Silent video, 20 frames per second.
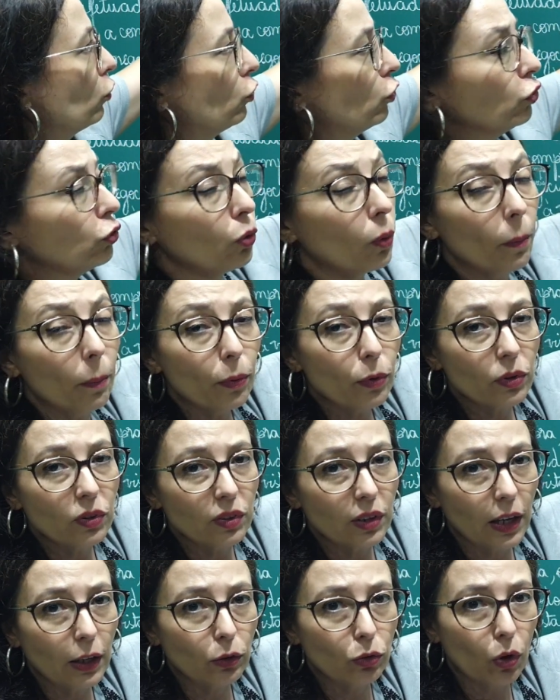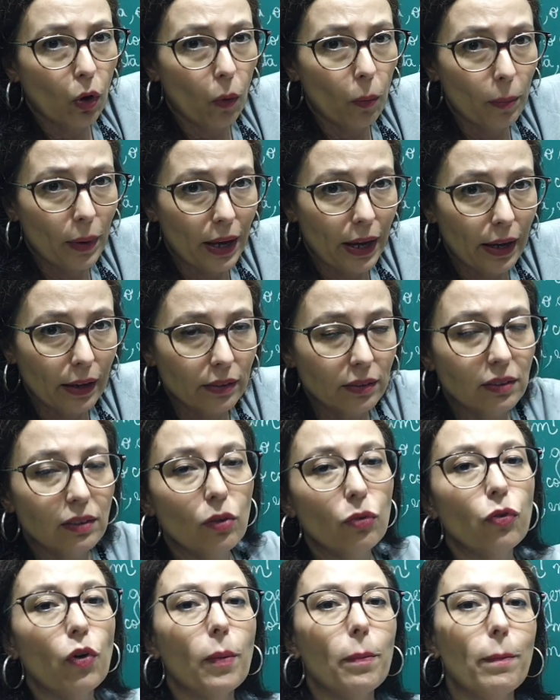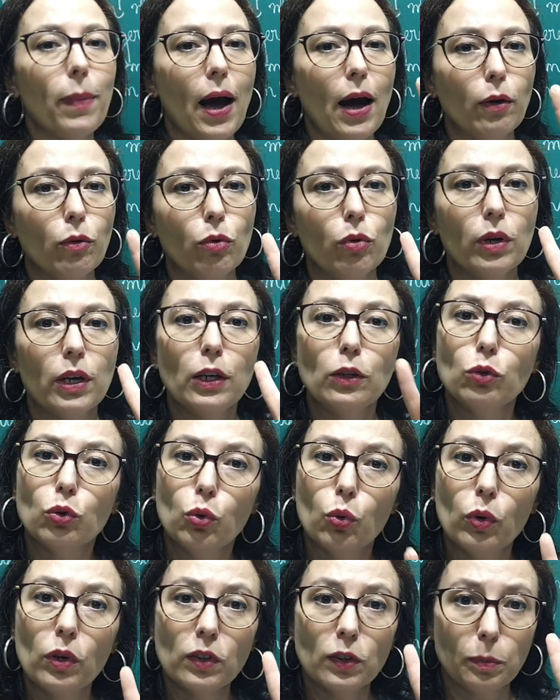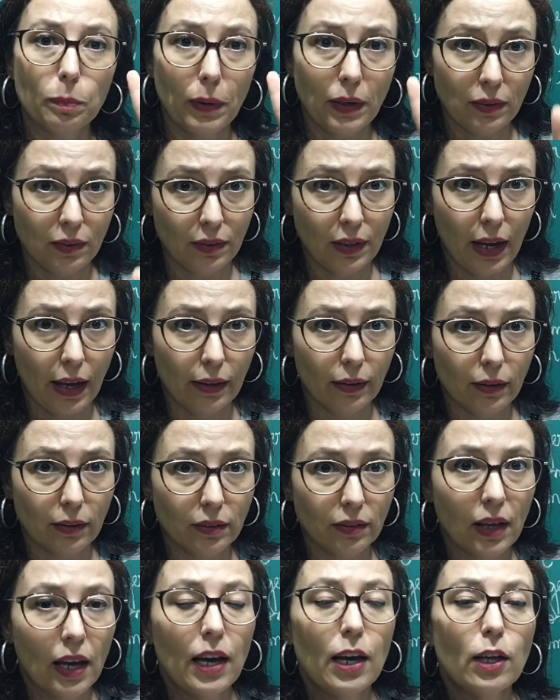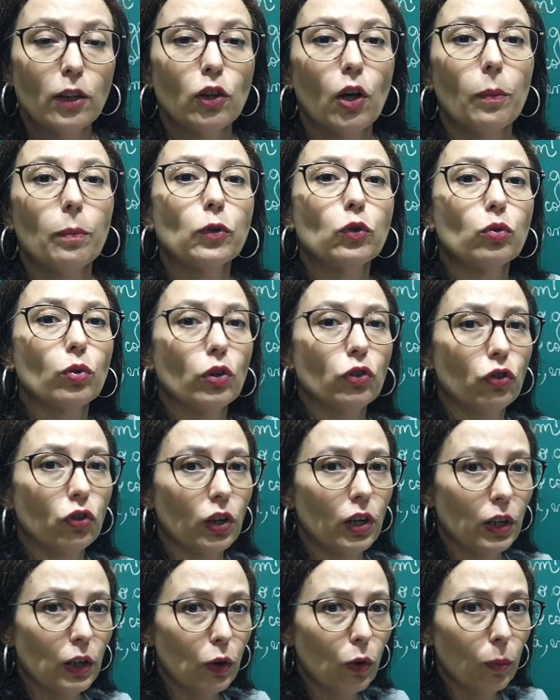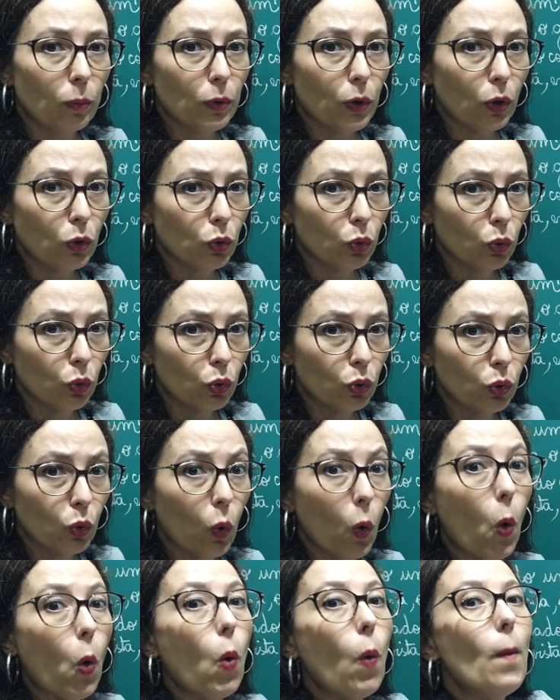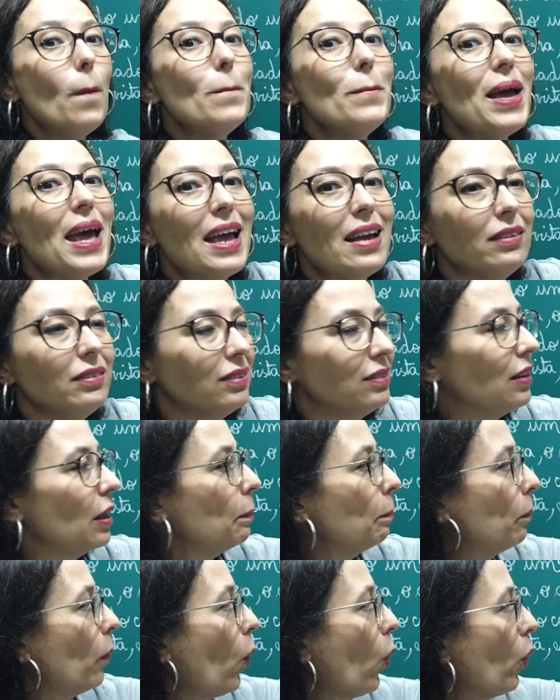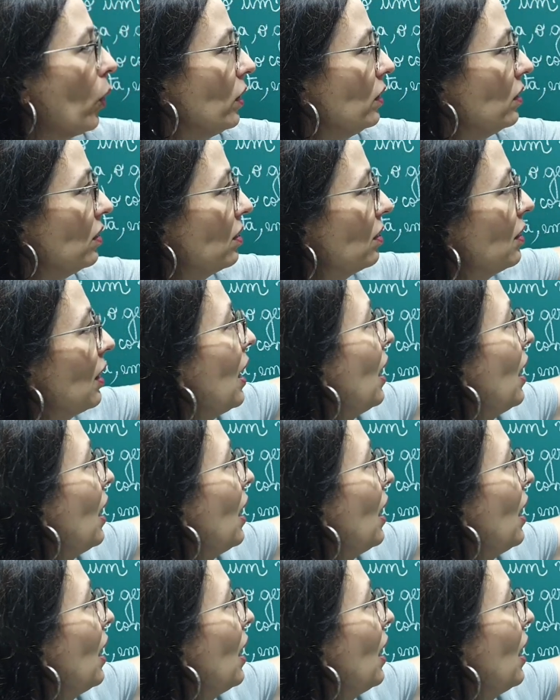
de 1% ao mês e foi pago em duas parcelas. Então a pessoa adquiriu o produto um mês depois,